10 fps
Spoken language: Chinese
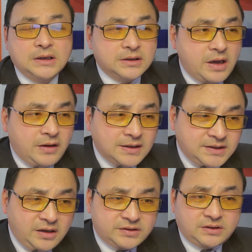但他
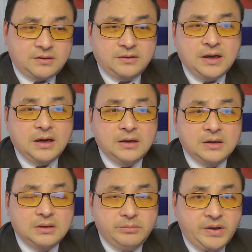再适合呢，
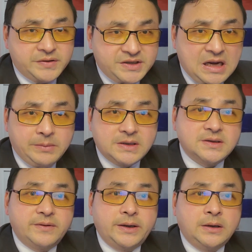没有下面
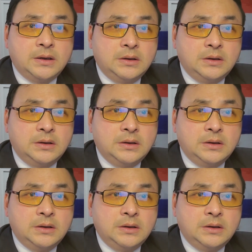这位，